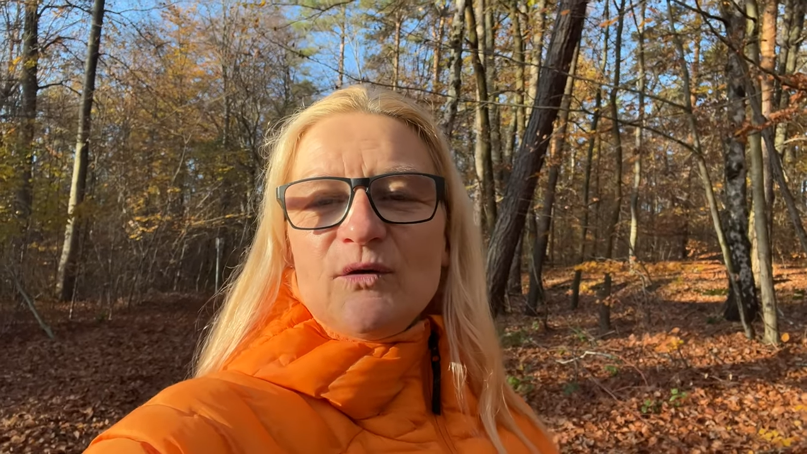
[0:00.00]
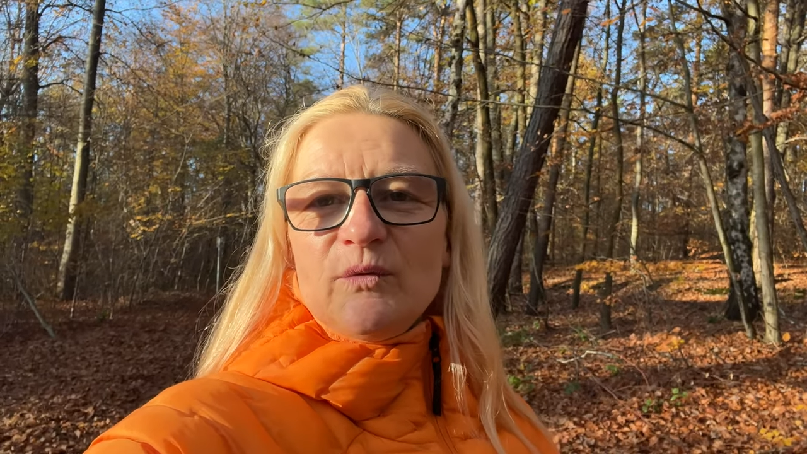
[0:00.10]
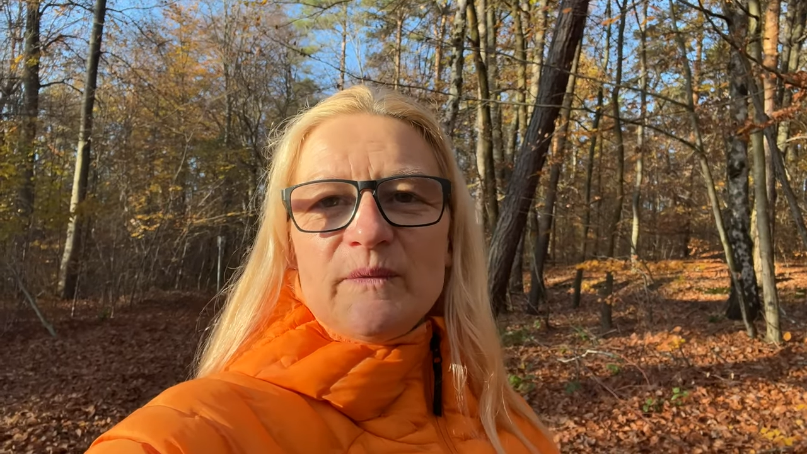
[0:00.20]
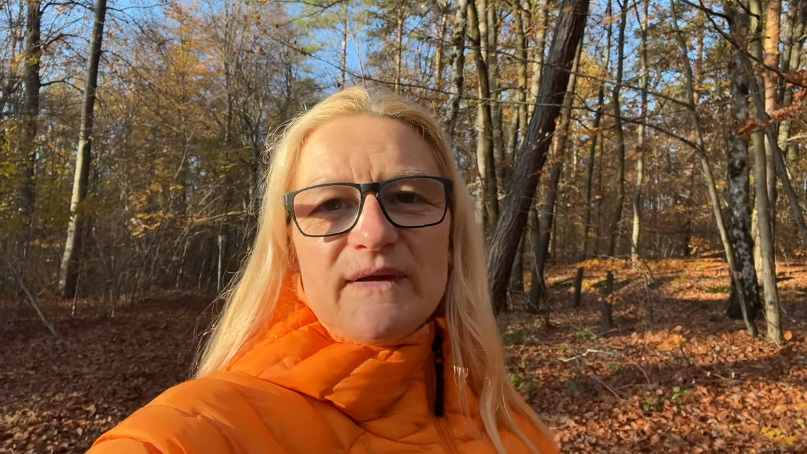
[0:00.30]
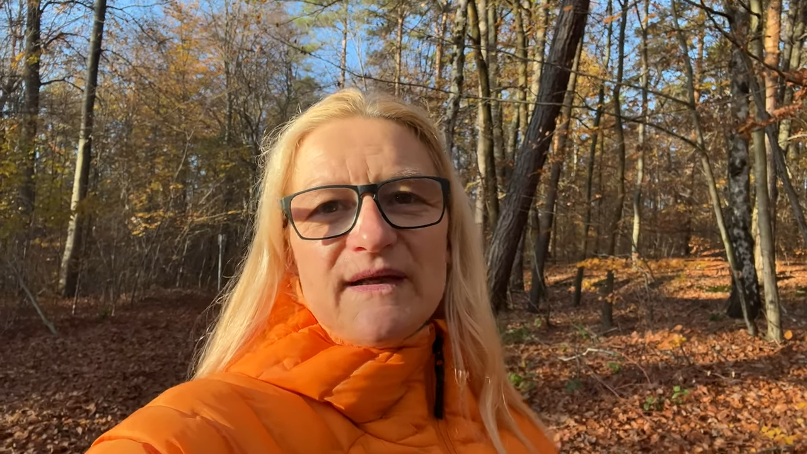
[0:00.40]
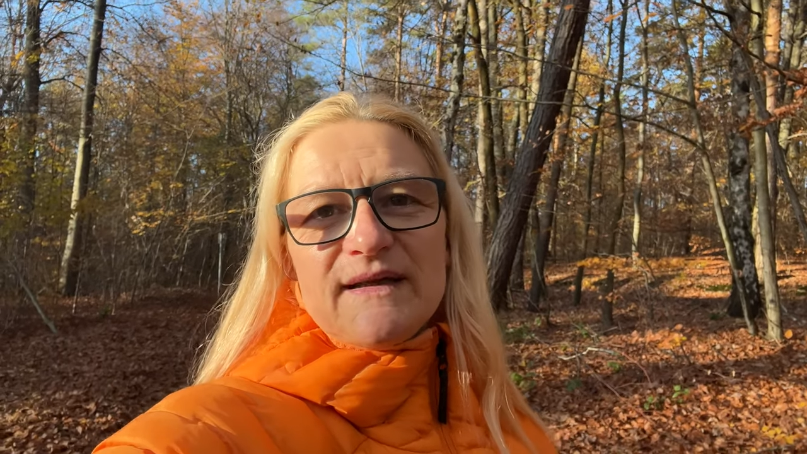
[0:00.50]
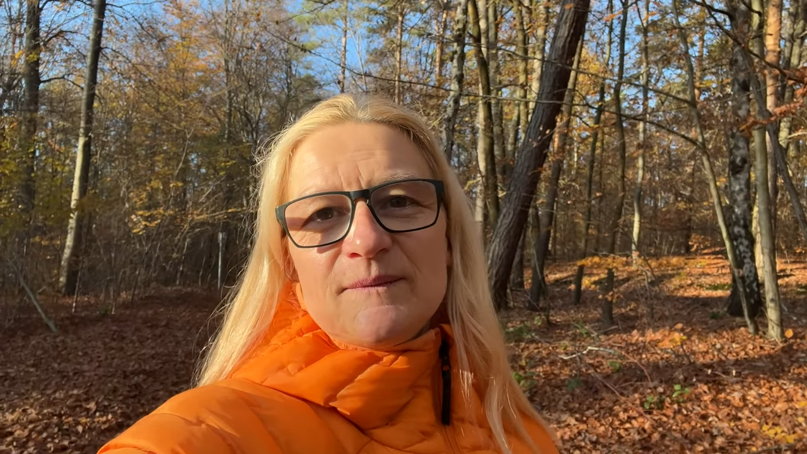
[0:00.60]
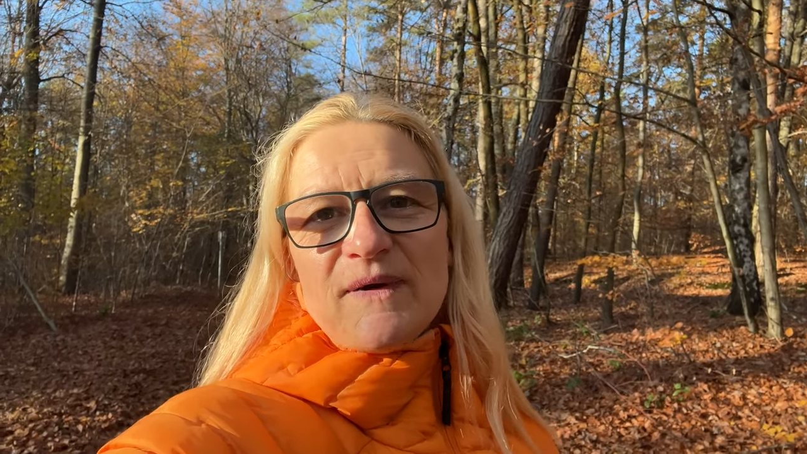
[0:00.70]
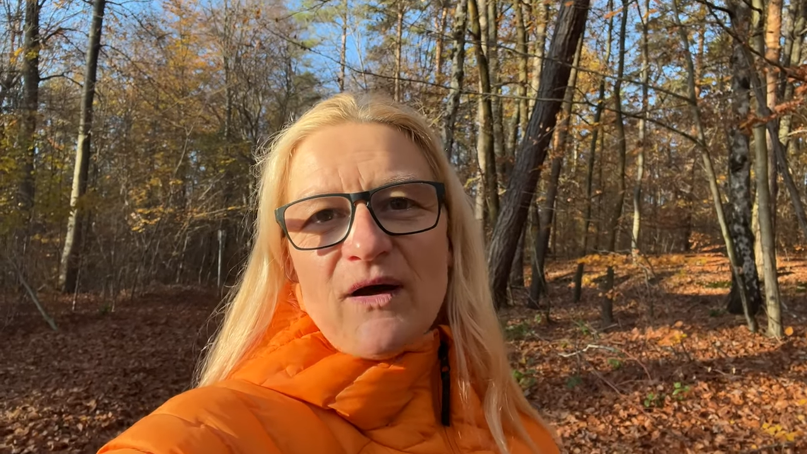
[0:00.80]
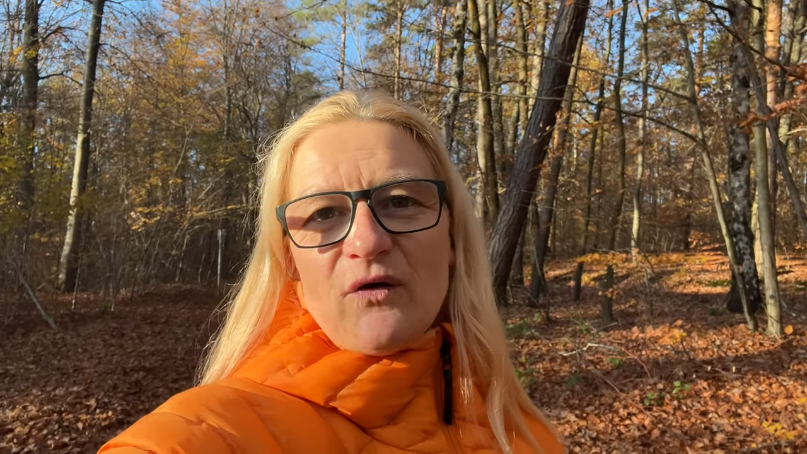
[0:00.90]
unbedingt
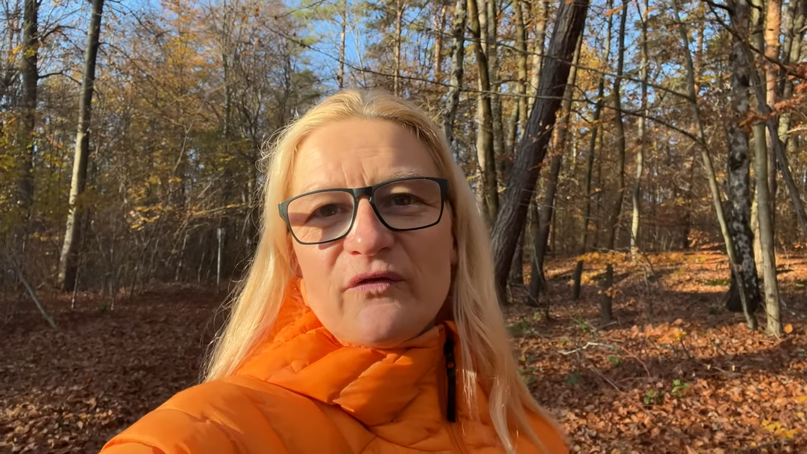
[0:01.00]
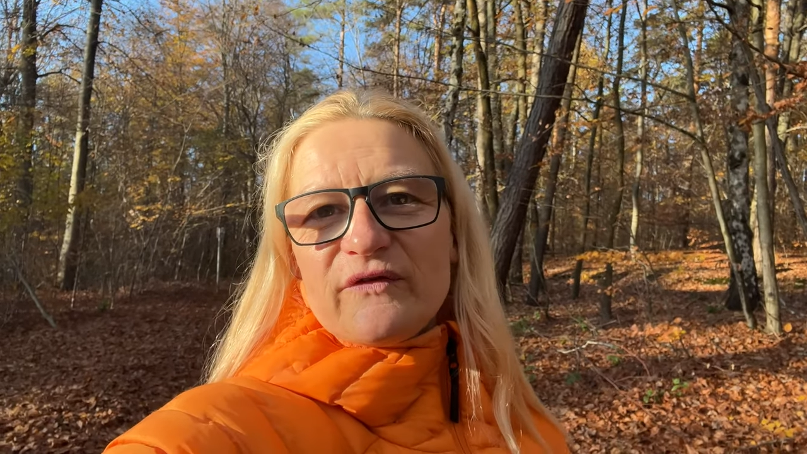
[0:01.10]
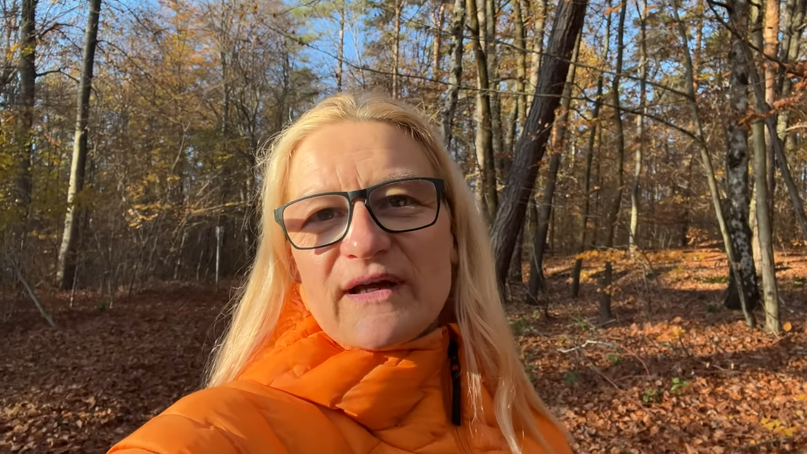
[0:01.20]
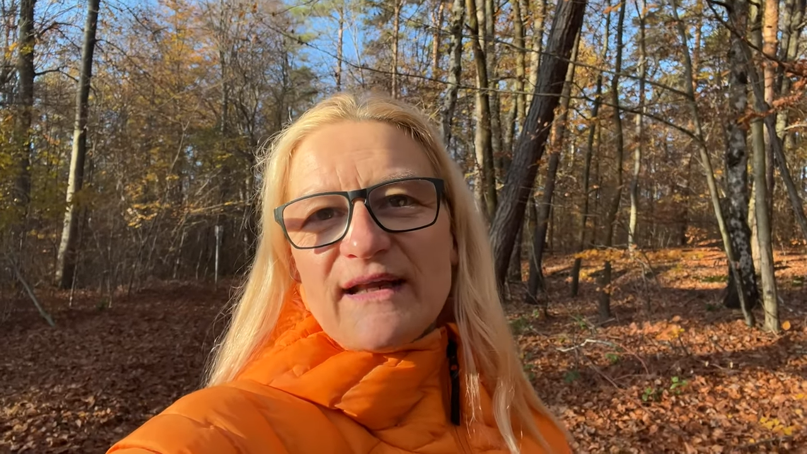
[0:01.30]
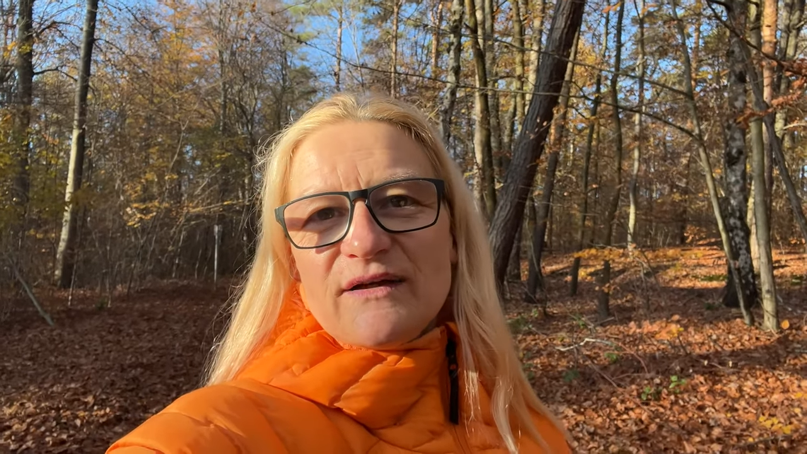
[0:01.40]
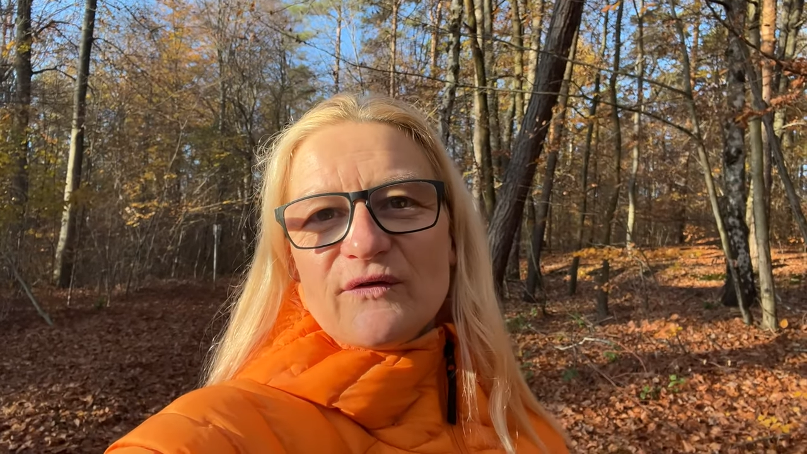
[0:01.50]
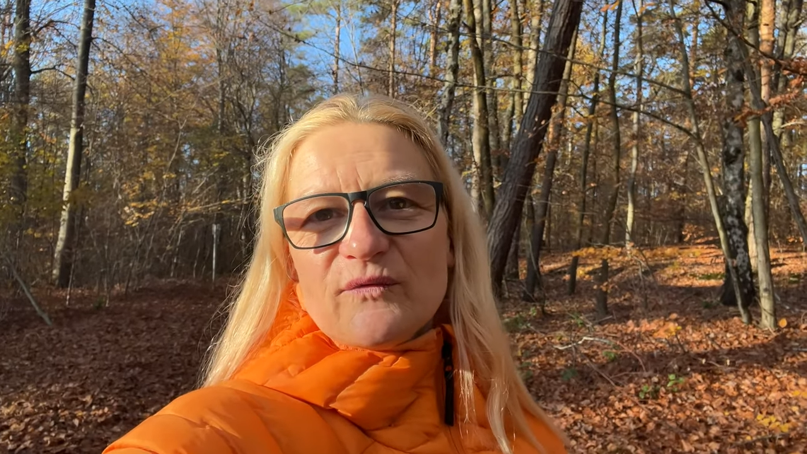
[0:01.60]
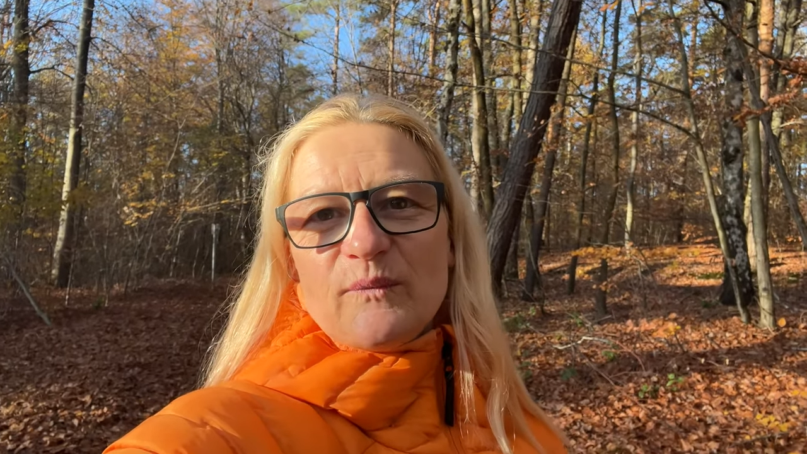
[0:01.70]
immer auf 3000